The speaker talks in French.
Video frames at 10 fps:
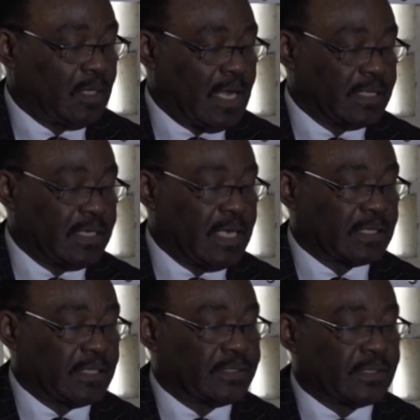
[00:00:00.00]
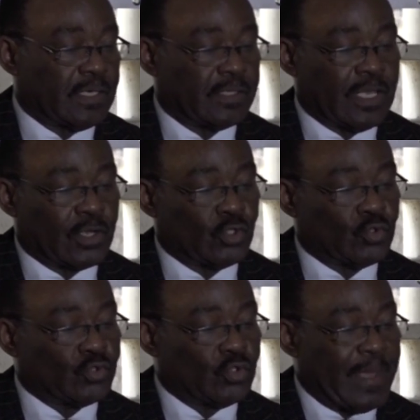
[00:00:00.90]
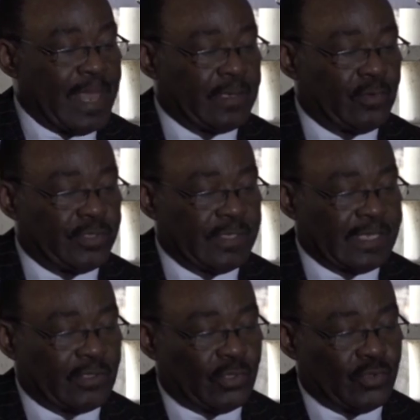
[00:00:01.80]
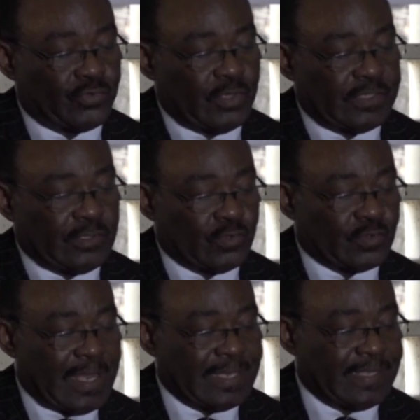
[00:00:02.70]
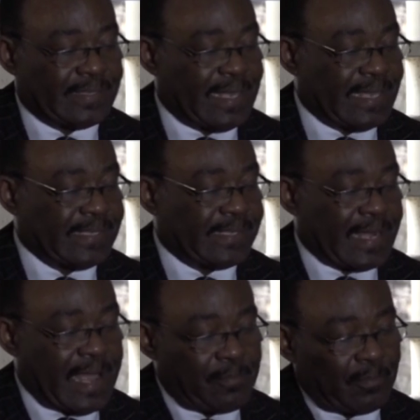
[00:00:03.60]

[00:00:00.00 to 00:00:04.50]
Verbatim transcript: la directrice euh, des ressources humaines, le directeur de ceci, de cela, etc. etc.